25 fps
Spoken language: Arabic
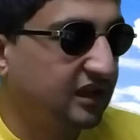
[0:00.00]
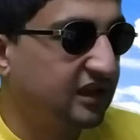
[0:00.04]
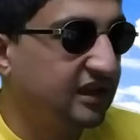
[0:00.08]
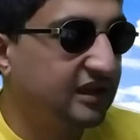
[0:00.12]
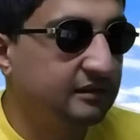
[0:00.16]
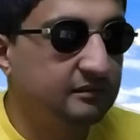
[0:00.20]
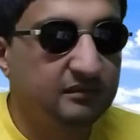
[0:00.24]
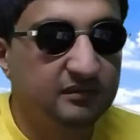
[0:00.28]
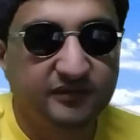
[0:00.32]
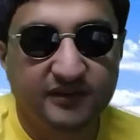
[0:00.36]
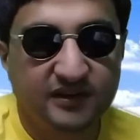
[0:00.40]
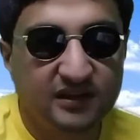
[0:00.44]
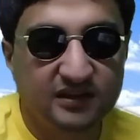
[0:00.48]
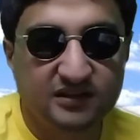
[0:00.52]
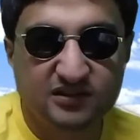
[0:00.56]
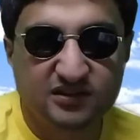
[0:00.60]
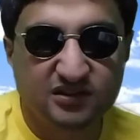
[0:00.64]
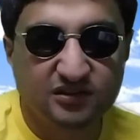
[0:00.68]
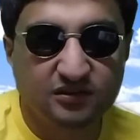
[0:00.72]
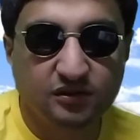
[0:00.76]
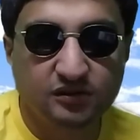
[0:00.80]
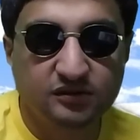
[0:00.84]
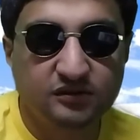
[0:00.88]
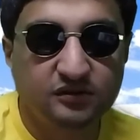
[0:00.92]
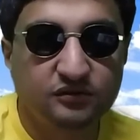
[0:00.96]
يعني ما فرقتش
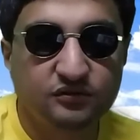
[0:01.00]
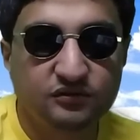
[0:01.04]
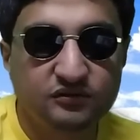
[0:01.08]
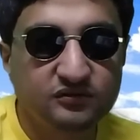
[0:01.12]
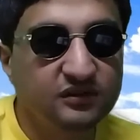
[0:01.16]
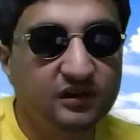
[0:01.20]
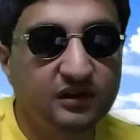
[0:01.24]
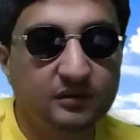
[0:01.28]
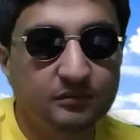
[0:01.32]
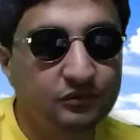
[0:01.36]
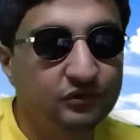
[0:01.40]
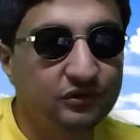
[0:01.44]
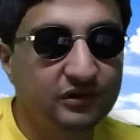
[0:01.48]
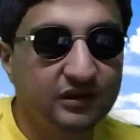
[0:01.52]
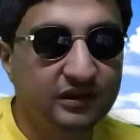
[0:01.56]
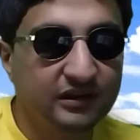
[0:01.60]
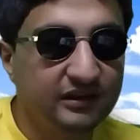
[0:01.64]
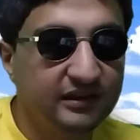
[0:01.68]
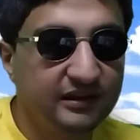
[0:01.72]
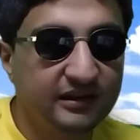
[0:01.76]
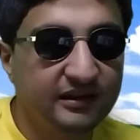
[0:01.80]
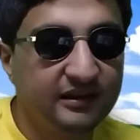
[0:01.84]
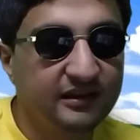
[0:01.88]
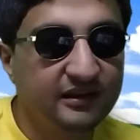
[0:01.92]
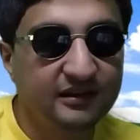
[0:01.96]
هتحط رز على
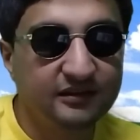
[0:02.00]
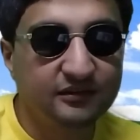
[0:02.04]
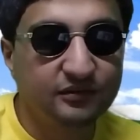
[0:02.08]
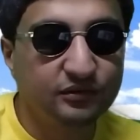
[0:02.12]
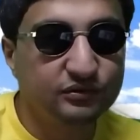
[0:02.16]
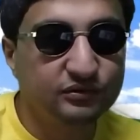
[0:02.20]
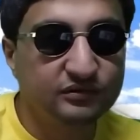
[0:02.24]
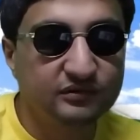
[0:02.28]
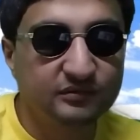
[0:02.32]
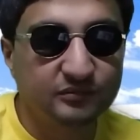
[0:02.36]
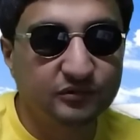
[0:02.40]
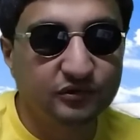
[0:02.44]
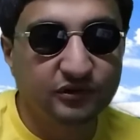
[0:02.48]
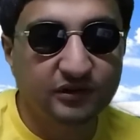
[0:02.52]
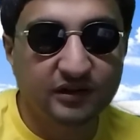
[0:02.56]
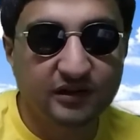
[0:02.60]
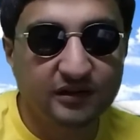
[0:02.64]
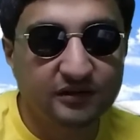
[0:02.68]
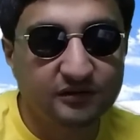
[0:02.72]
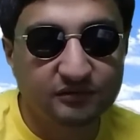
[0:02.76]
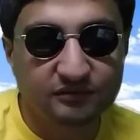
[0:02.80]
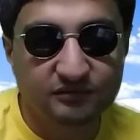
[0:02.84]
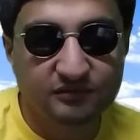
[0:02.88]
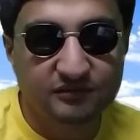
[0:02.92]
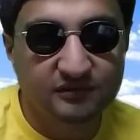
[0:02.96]
الملوخيه هي هتحط ملوخيه
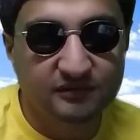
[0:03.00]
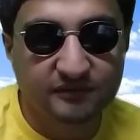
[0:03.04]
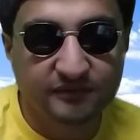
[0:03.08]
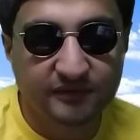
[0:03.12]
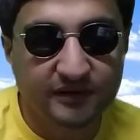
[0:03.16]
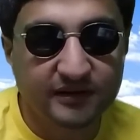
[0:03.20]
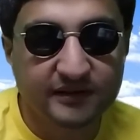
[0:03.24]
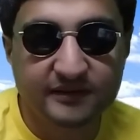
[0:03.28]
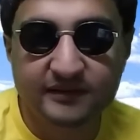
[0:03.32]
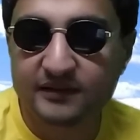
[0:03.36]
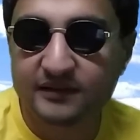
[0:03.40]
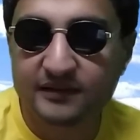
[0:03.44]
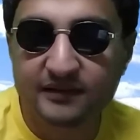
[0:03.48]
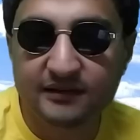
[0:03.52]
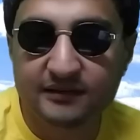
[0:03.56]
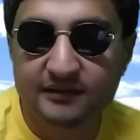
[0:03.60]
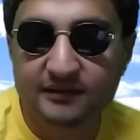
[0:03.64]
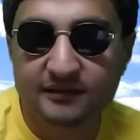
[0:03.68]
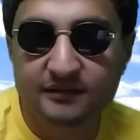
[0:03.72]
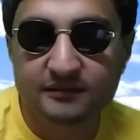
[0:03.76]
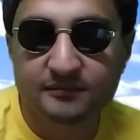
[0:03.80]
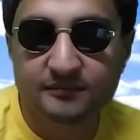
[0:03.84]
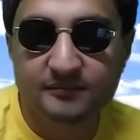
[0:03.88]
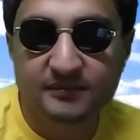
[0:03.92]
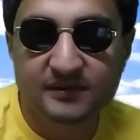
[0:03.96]
على الرز فرقت ايه
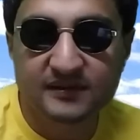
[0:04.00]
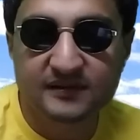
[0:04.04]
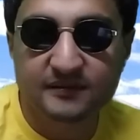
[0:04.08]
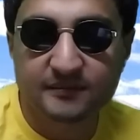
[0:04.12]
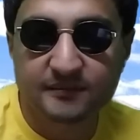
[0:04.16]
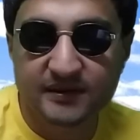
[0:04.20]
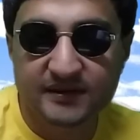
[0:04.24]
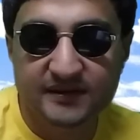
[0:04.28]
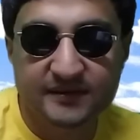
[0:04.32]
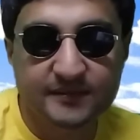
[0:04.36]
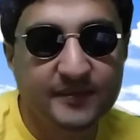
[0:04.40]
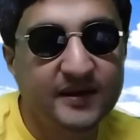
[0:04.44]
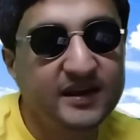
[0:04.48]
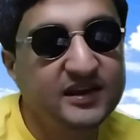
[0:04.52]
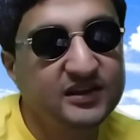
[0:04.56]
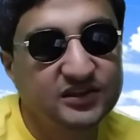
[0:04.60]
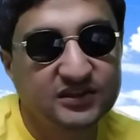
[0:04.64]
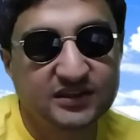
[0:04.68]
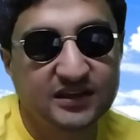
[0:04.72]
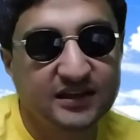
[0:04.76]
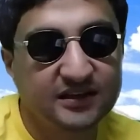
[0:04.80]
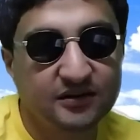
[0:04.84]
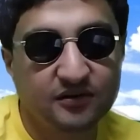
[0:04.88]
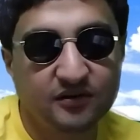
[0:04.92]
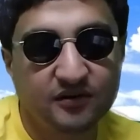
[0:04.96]
بس بس
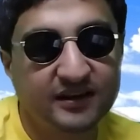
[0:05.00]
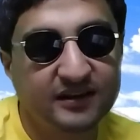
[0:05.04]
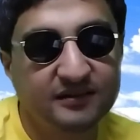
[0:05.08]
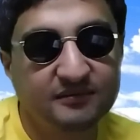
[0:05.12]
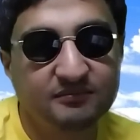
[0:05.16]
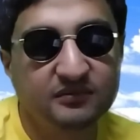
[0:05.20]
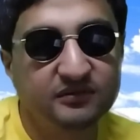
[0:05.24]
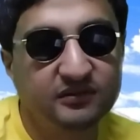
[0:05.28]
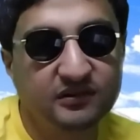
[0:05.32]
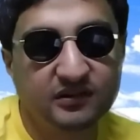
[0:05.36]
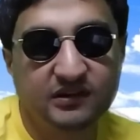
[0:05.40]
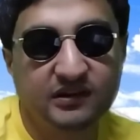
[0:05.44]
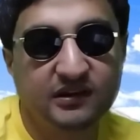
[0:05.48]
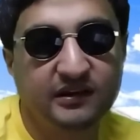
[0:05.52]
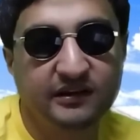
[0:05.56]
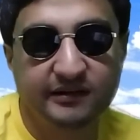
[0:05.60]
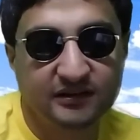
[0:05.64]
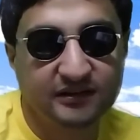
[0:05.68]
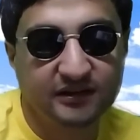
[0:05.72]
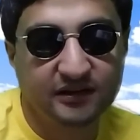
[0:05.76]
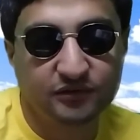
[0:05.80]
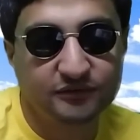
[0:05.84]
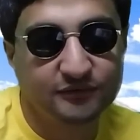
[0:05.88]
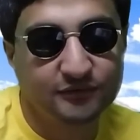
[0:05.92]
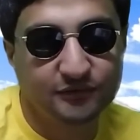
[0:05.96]
ماشي يعني هو اكيد منطقي
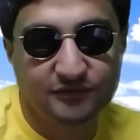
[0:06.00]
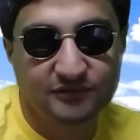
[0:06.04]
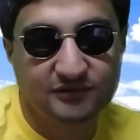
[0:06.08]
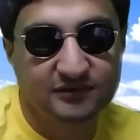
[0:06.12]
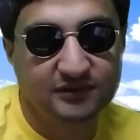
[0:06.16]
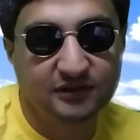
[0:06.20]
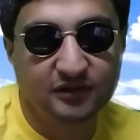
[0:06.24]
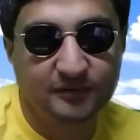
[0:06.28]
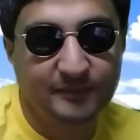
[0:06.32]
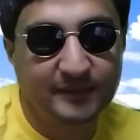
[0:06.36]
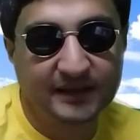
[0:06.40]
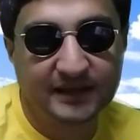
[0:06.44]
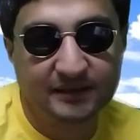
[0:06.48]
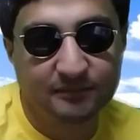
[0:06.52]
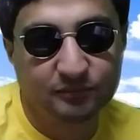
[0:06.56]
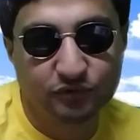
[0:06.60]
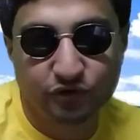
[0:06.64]
ان انا احط الرز الاول بعد كده